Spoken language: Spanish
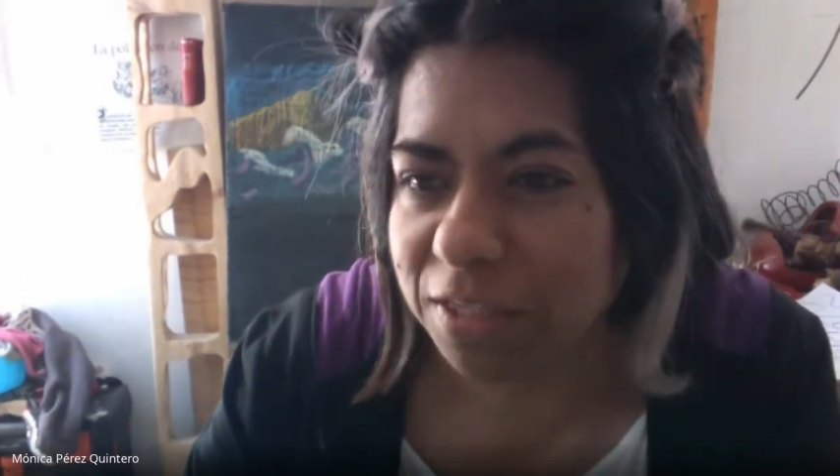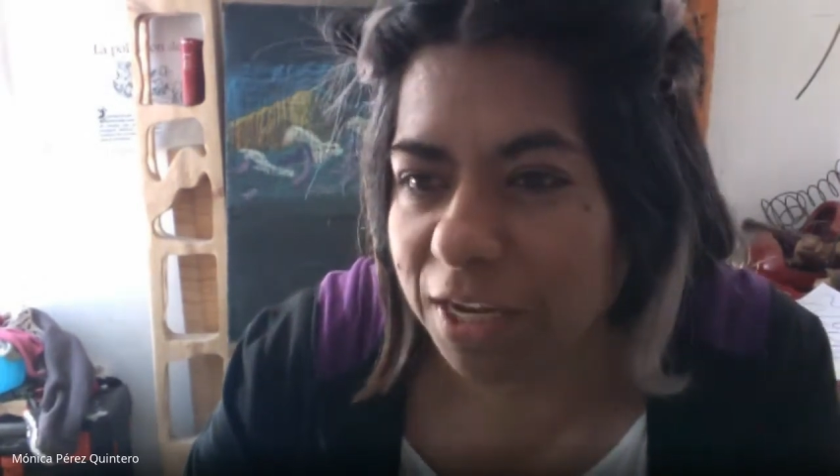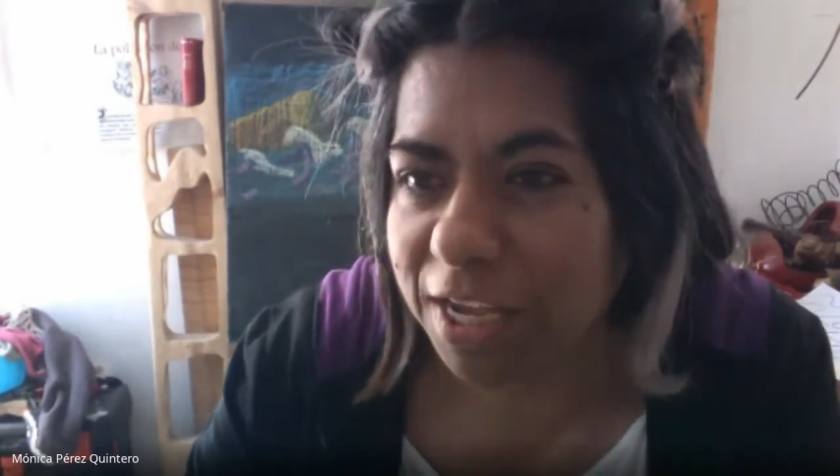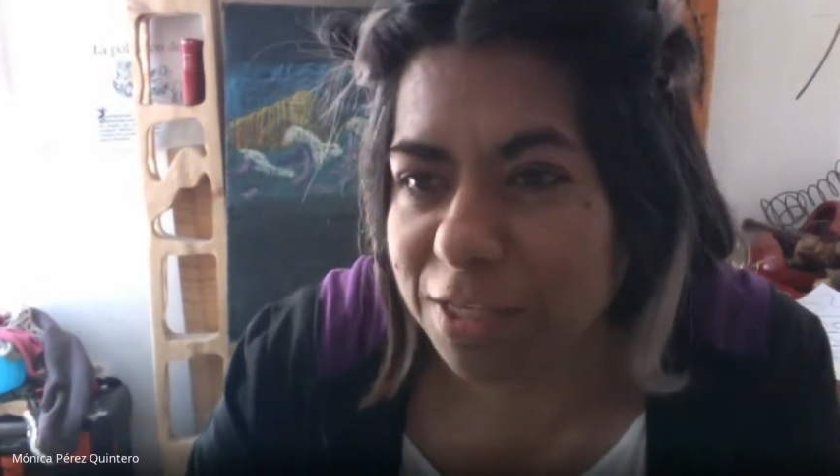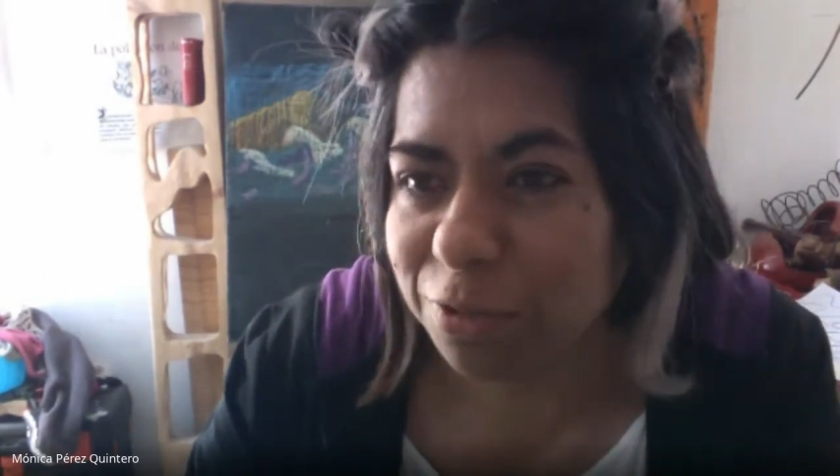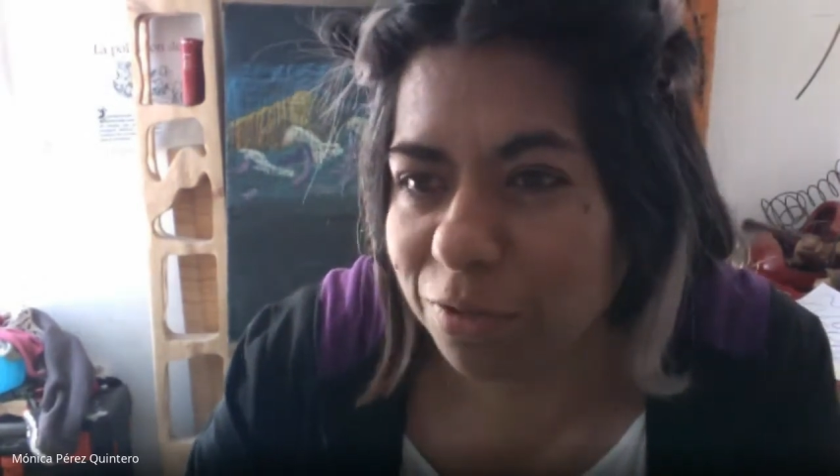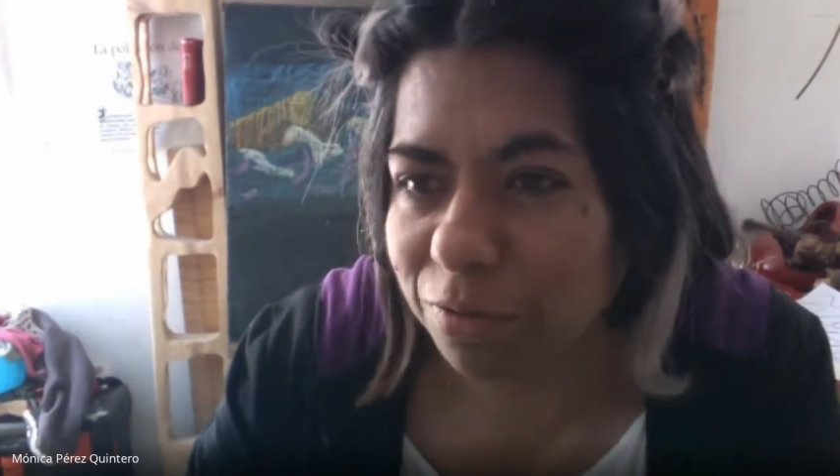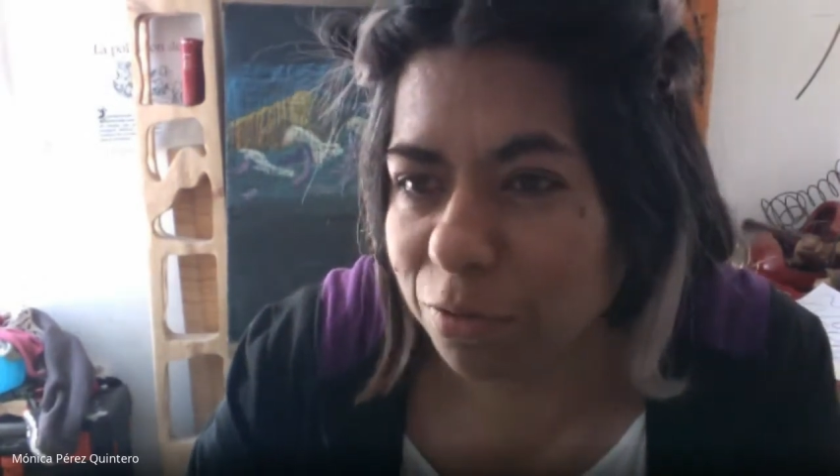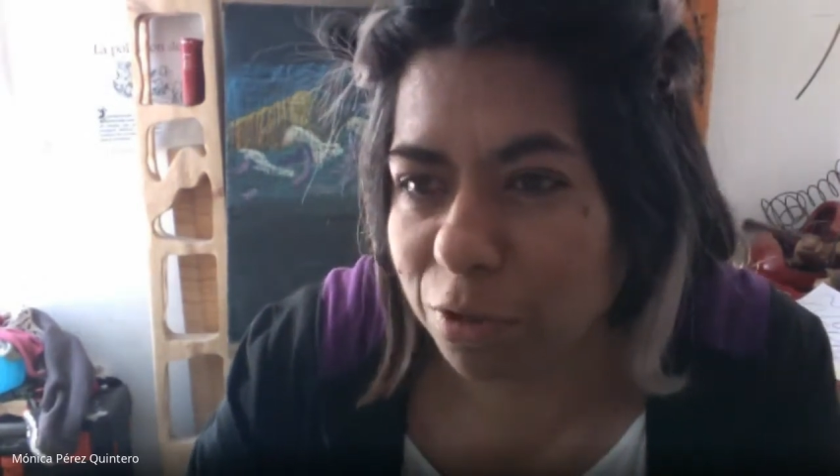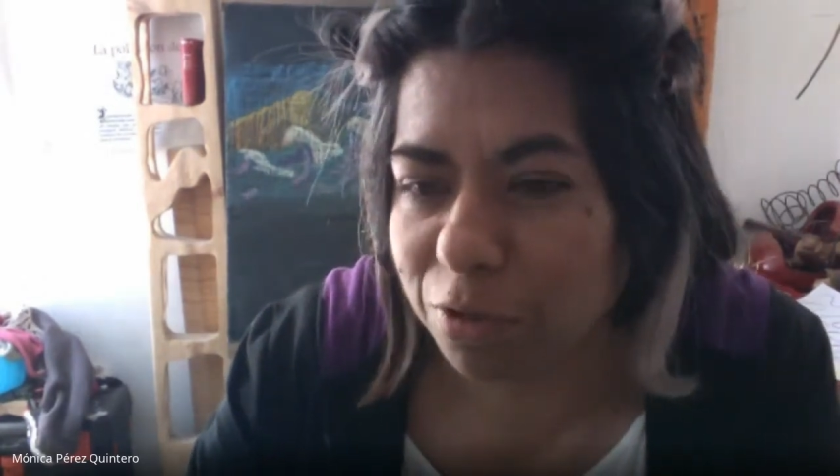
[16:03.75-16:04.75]
esto no
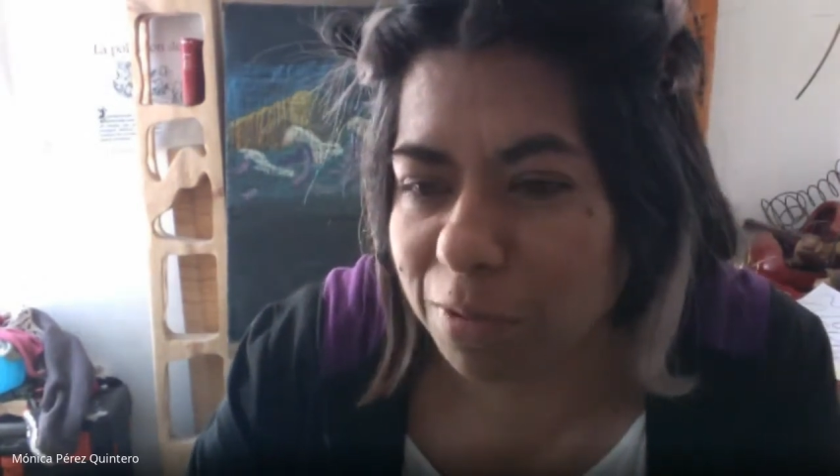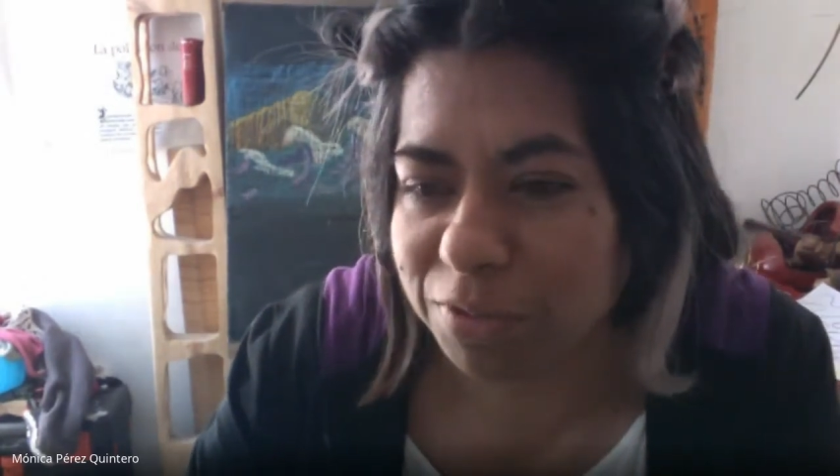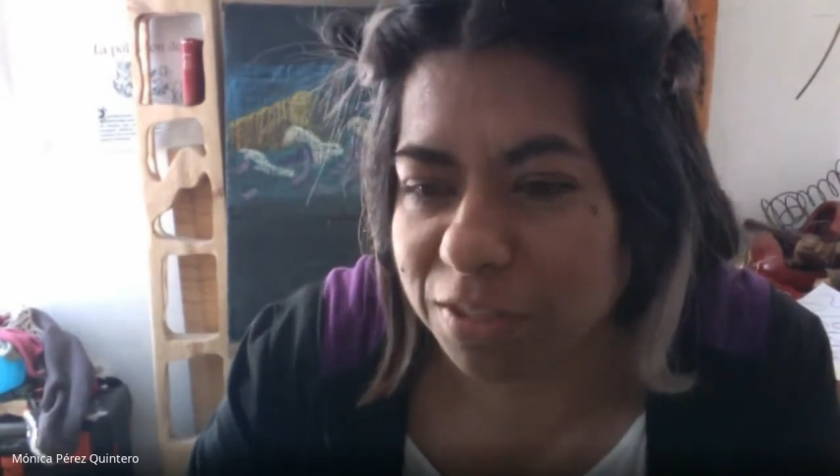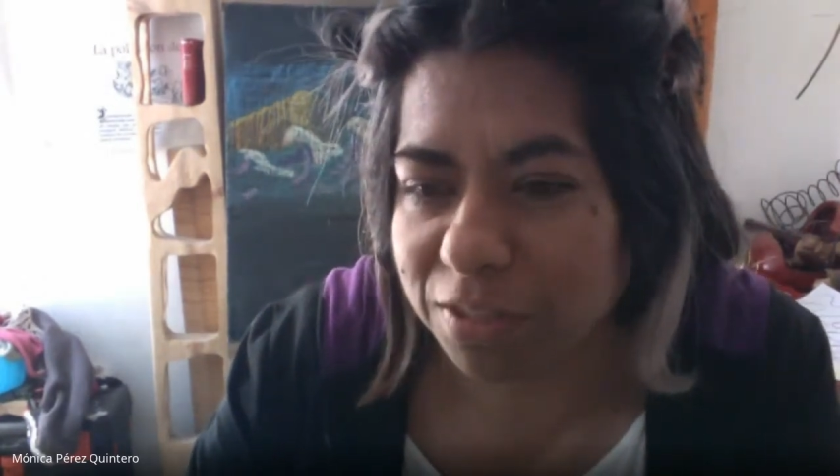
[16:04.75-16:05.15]
lo vamos a hacer.